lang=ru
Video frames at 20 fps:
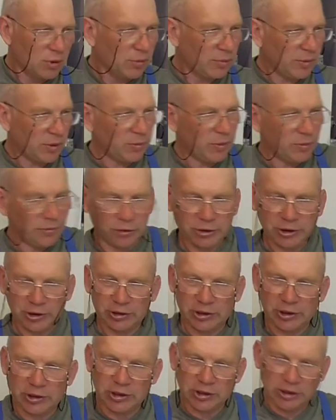помимо вот
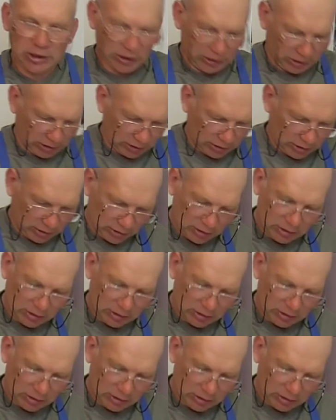этой этикетки.